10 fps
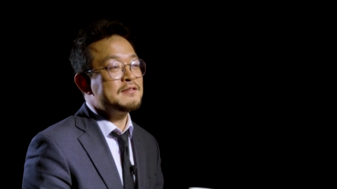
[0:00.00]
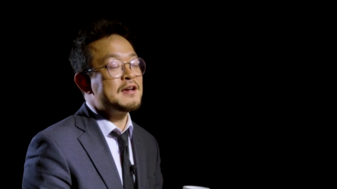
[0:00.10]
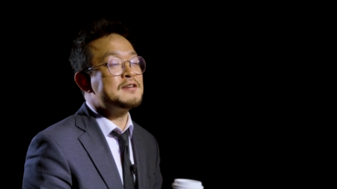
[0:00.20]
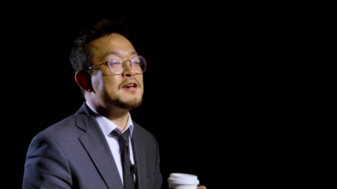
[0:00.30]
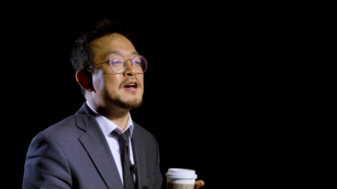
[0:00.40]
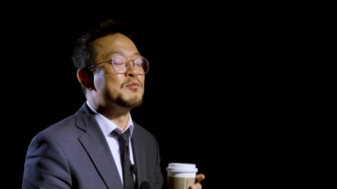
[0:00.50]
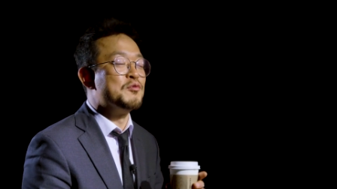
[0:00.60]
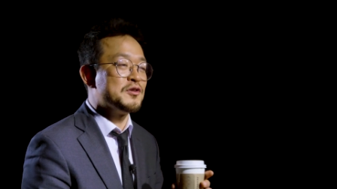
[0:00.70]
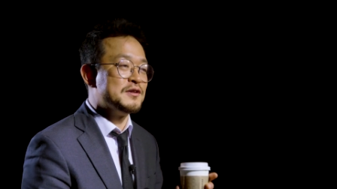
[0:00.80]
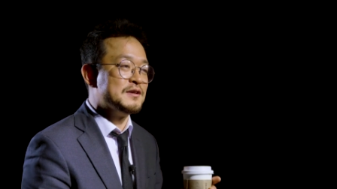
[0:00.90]
색채가
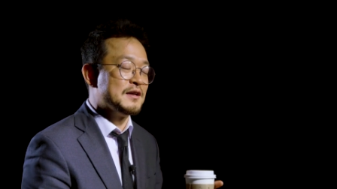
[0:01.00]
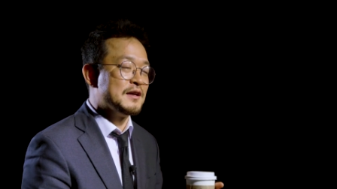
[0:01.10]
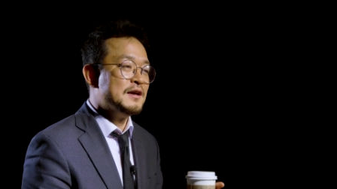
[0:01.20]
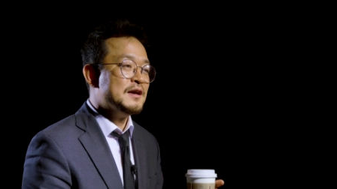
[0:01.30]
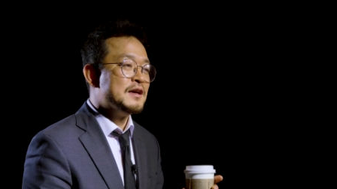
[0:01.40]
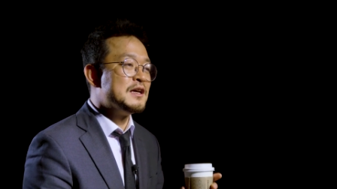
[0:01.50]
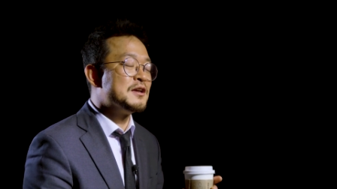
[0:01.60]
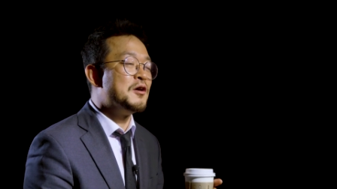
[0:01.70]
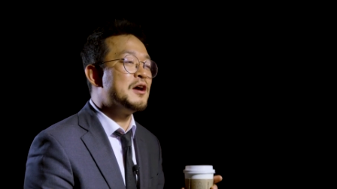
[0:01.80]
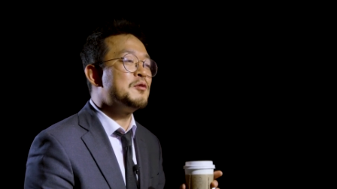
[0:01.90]
무엇인지
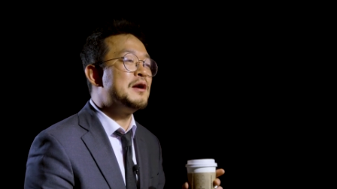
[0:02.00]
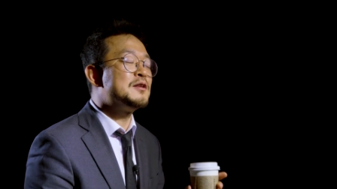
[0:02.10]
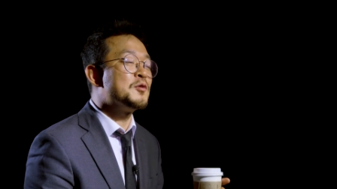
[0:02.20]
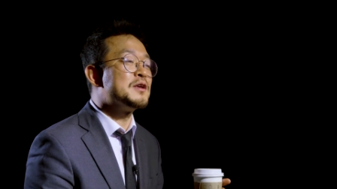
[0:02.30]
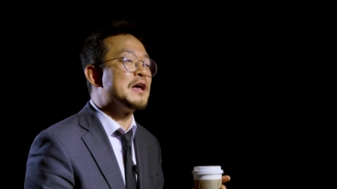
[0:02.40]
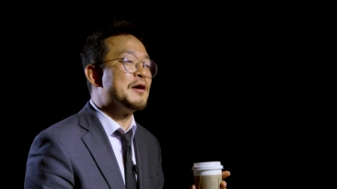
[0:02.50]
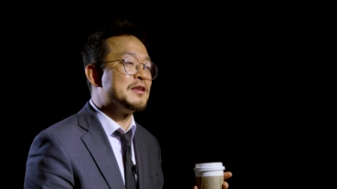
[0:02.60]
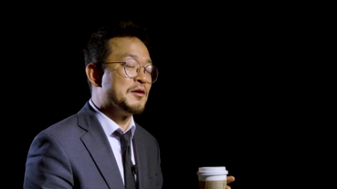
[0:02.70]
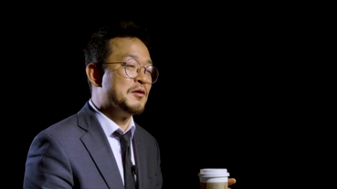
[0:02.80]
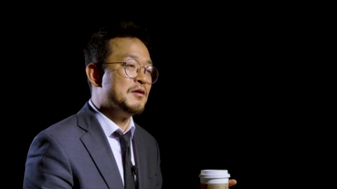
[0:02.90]
이러한 활동이 나와야
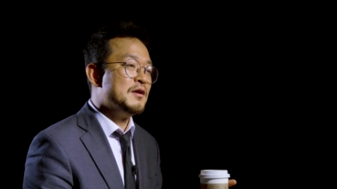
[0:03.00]
돼요.